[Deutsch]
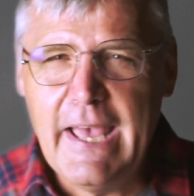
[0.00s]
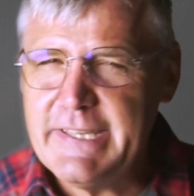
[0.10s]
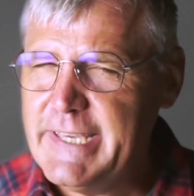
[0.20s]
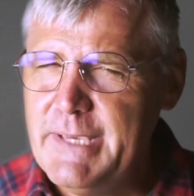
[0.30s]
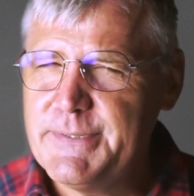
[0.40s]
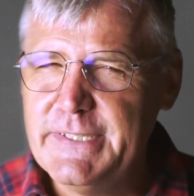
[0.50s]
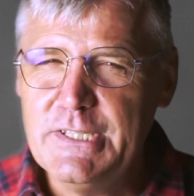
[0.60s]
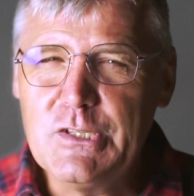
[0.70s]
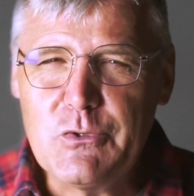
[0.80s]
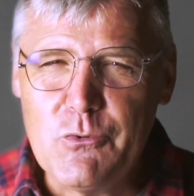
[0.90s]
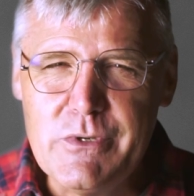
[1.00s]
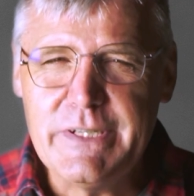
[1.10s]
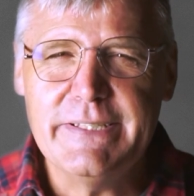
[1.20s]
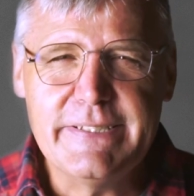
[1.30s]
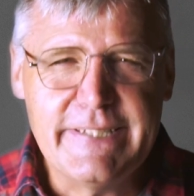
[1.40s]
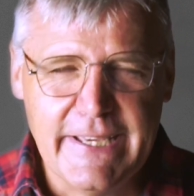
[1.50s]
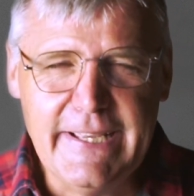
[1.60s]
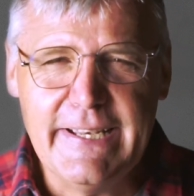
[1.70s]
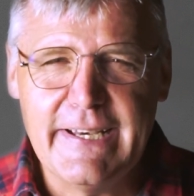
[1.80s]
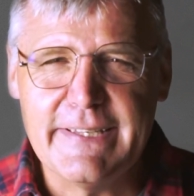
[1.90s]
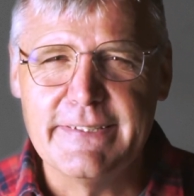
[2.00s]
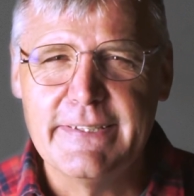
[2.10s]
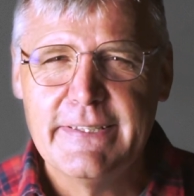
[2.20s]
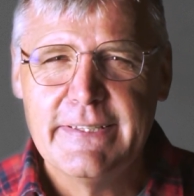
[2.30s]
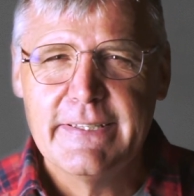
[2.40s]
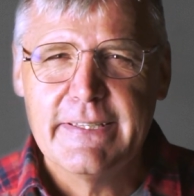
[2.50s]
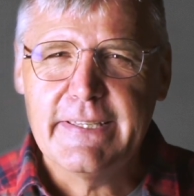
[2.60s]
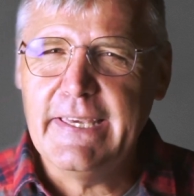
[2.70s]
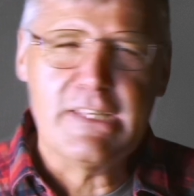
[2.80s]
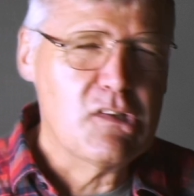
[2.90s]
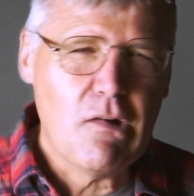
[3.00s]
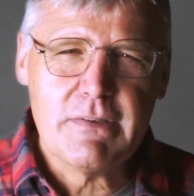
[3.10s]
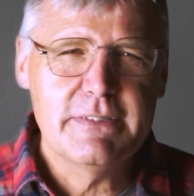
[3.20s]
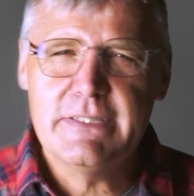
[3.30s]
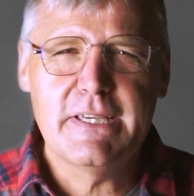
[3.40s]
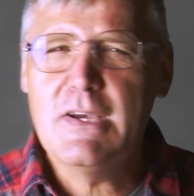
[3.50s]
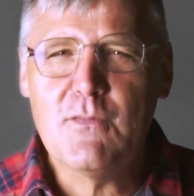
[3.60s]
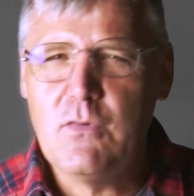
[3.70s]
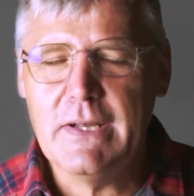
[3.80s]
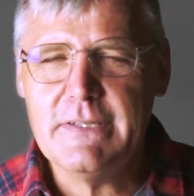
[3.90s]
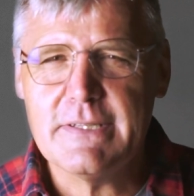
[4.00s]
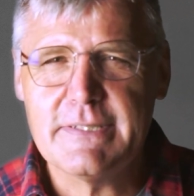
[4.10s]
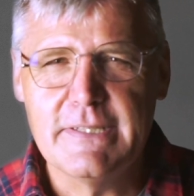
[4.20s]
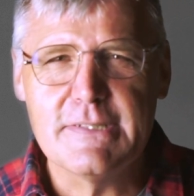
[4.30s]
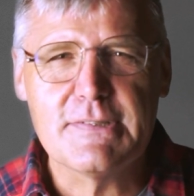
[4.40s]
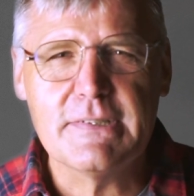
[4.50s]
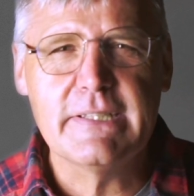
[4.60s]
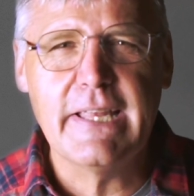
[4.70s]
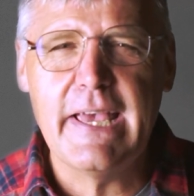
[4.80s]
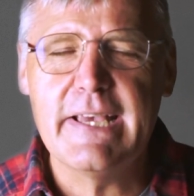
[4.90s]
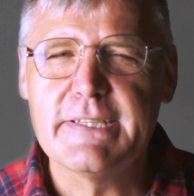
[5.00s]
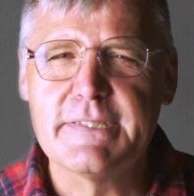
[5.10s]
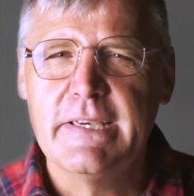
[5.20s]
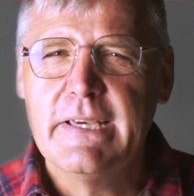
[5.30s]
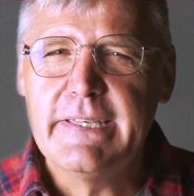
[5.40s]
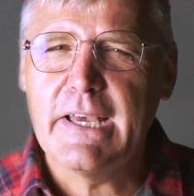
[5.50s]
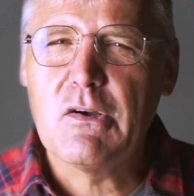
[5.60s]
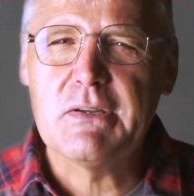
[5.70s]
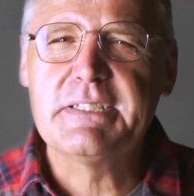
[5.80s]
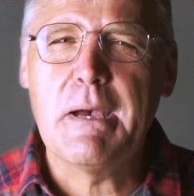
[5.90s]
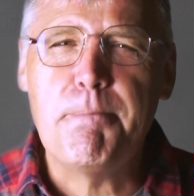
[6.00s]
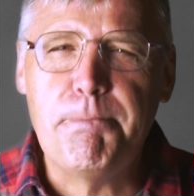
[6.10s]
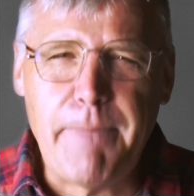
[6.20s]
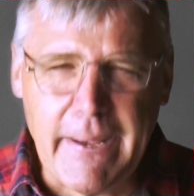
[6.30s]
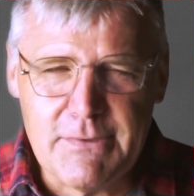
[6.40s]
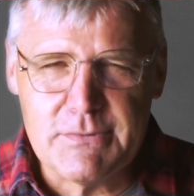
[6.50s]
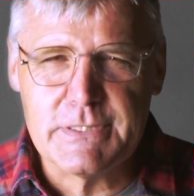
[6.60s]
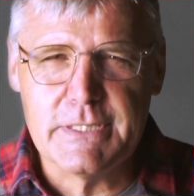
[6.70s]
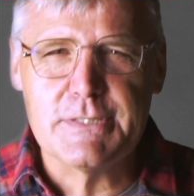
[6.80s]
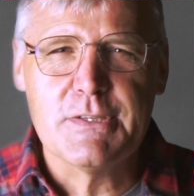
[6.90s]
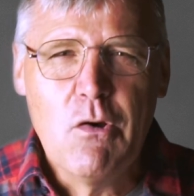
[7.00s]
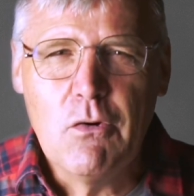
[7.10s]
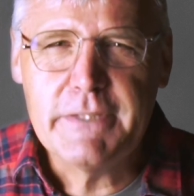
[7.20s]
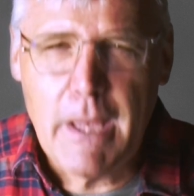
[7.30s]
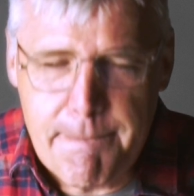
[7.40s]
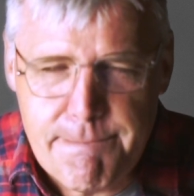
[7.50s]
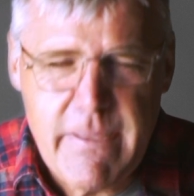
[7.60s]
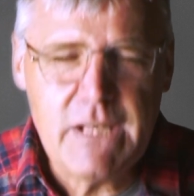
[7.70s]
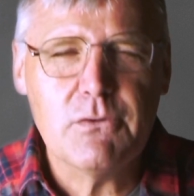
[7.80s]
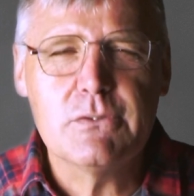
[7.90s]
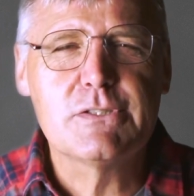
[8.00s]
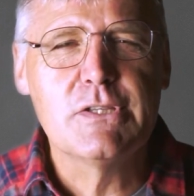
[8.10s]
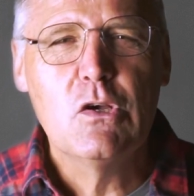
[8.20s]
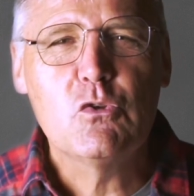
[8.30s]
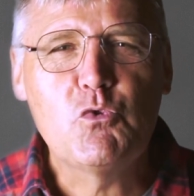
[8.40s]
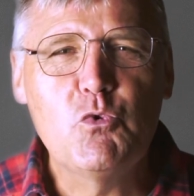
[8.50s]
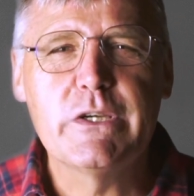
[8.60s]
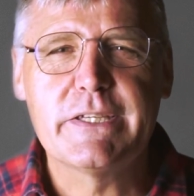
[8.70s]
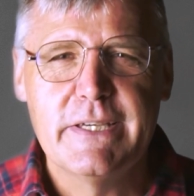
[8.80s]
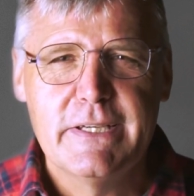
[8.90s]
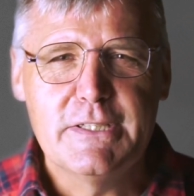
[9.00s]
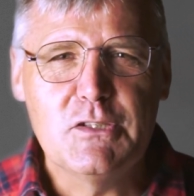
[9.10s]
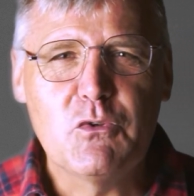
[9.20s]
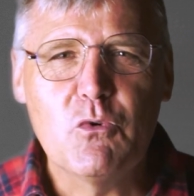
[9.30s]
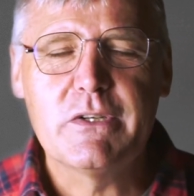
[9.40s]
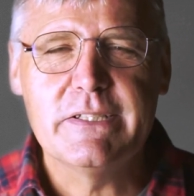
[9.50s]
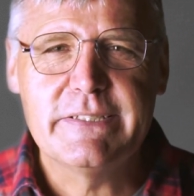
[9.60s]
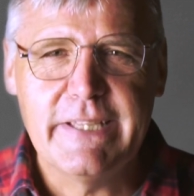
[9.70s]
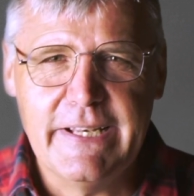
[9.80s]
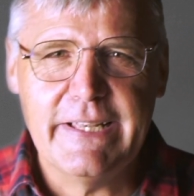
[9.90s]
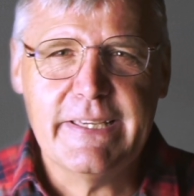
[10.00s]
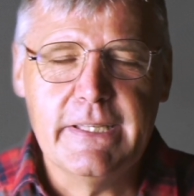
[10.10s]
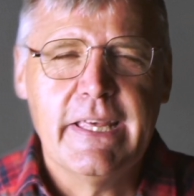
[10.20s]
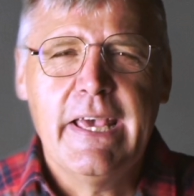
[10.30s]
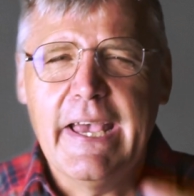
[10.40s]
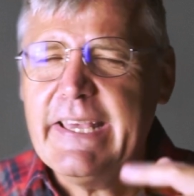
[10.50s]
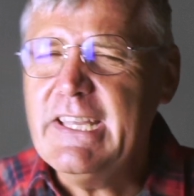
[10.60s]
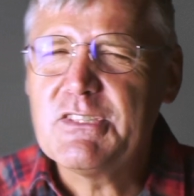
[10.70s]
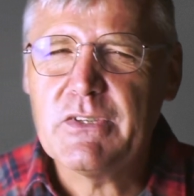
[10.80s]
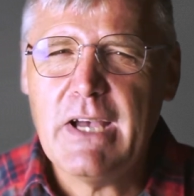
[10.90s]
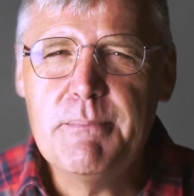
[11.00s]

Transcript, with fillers: selbst in den dunklen Tälern geht Gott nicht irgendwo anders hin, sondern er ist der Gott, der bei uns ist und der mit uns durch die dunklen Täler geht. Er geht sogar